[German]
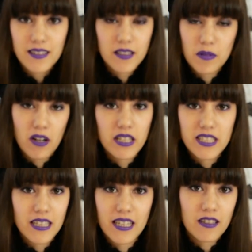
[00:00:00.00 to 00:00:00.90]
Es gibt ja auch
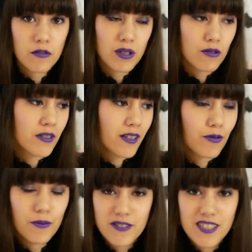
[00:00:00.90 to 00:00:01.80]
Lichterketten mit
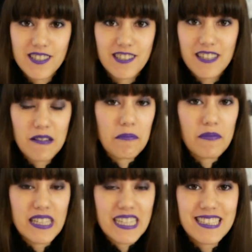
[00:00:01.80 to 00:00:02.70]
150
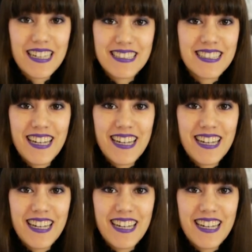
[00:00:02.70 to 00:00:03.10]
ähm, Lichtern.